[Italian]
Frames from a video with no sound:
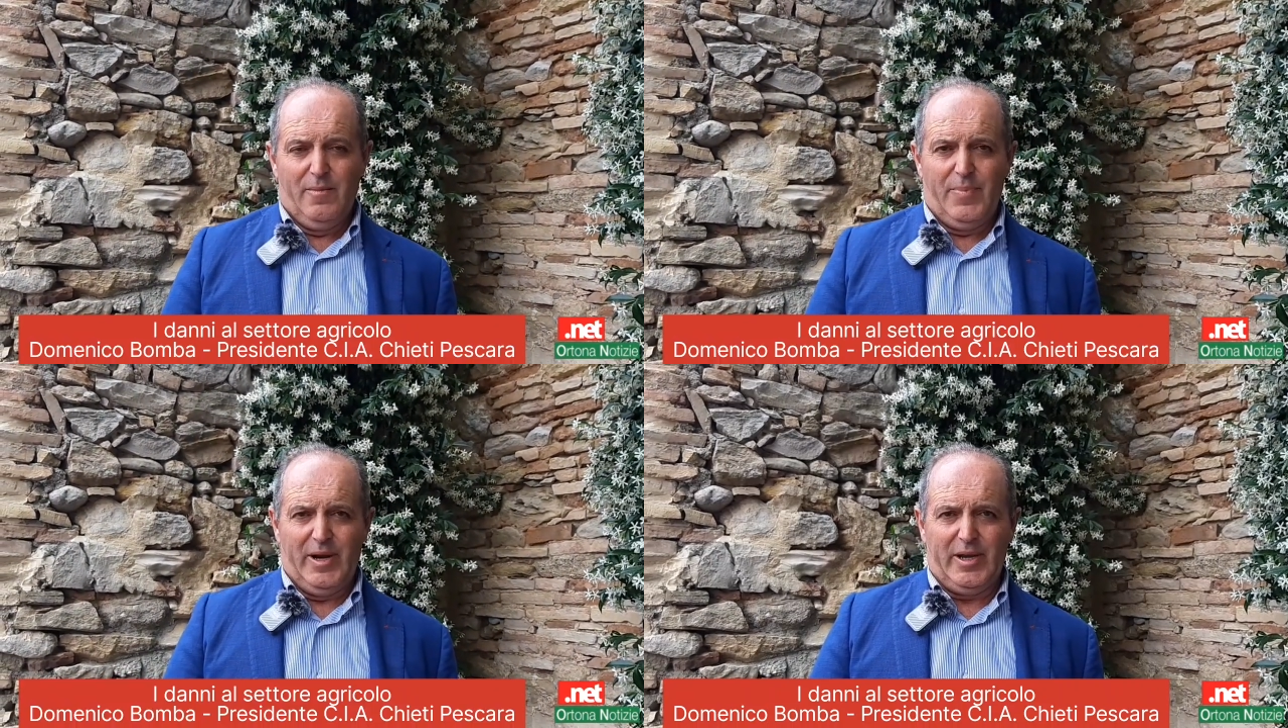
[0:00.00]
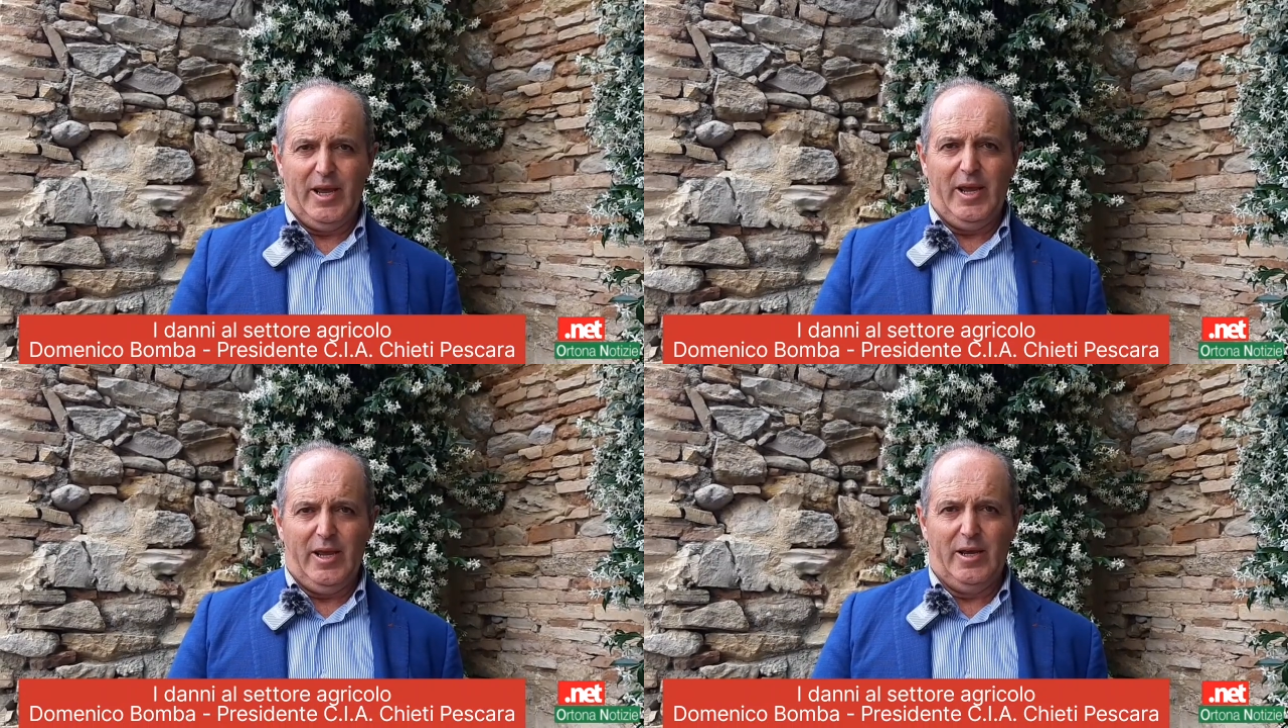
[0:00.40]

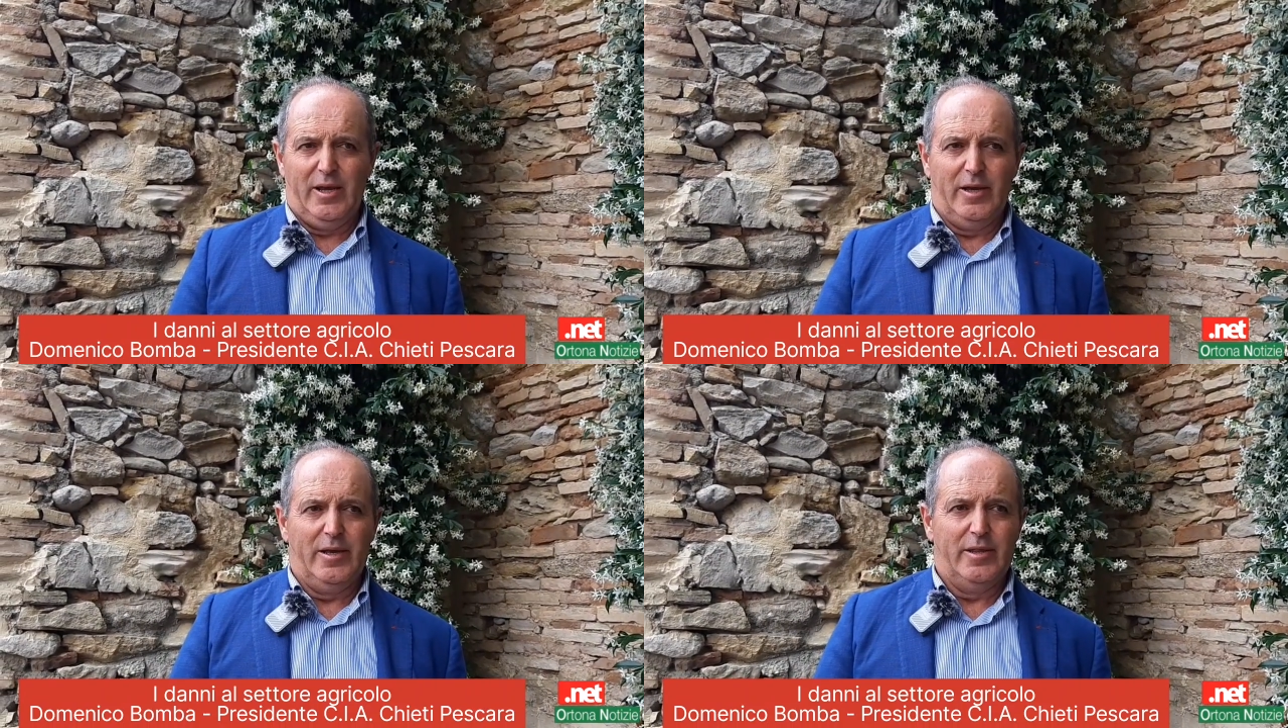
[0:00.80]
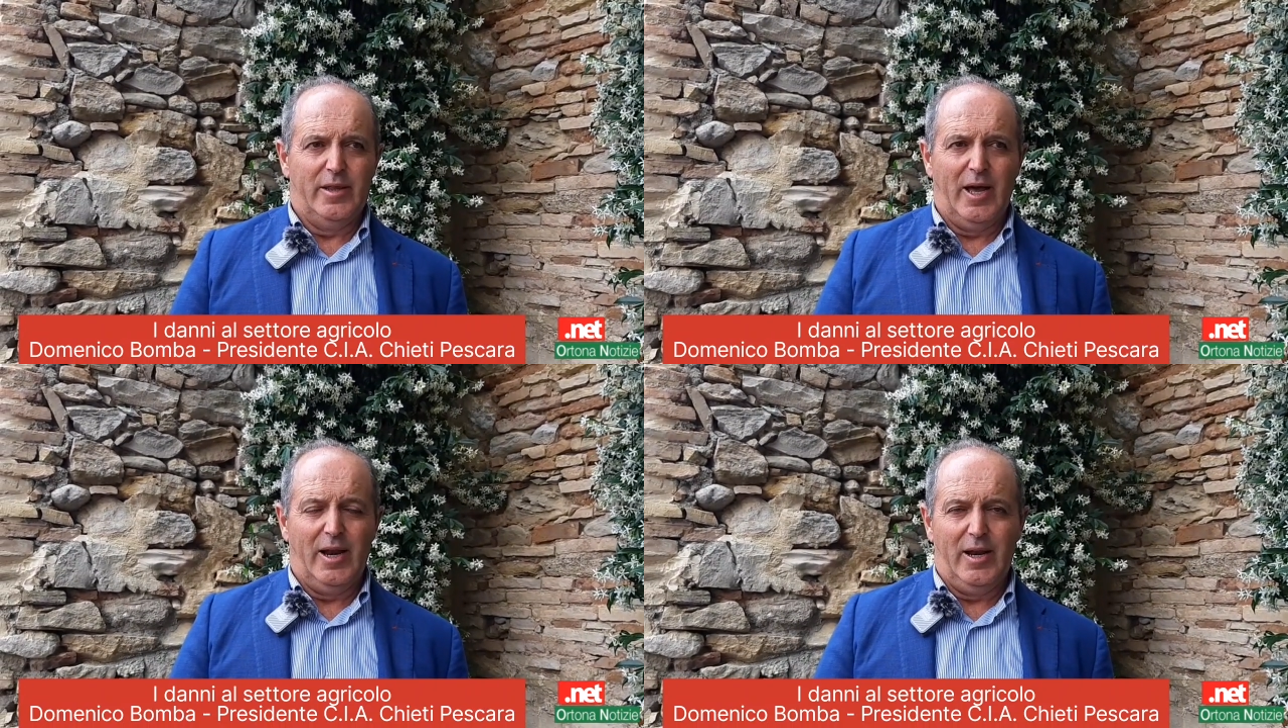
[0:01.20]
perché eh,
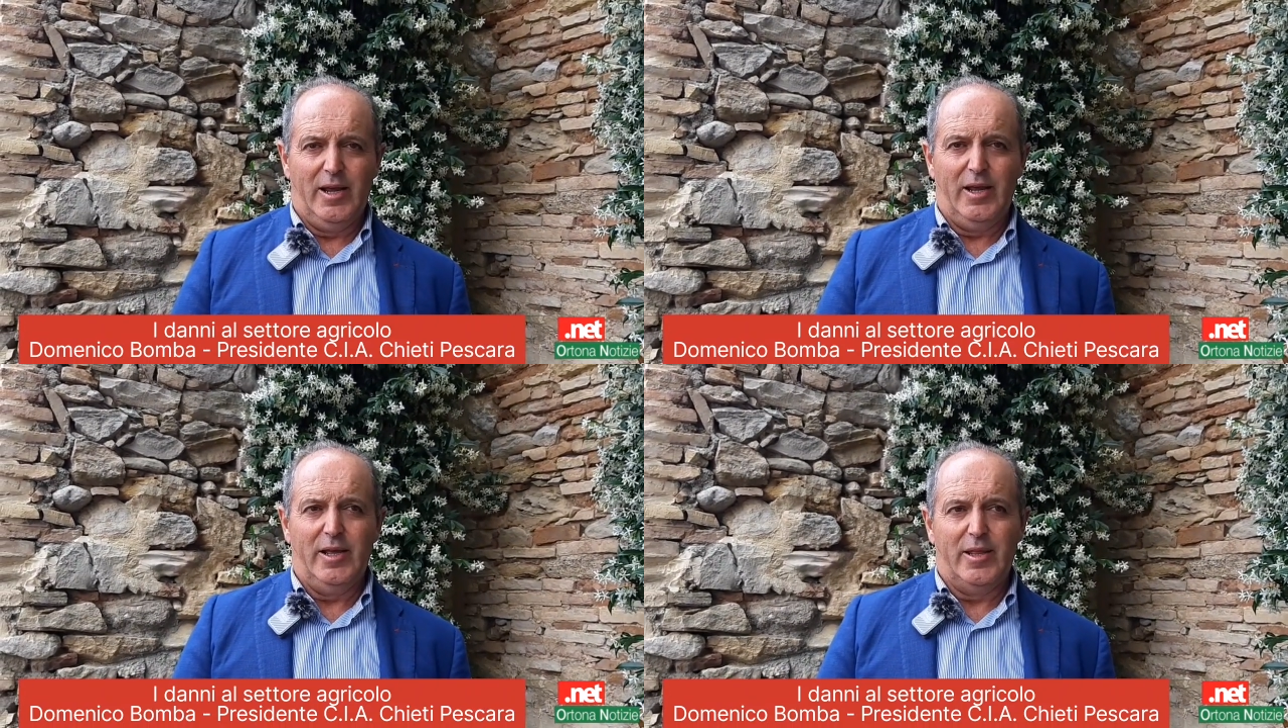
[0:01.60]
dalle,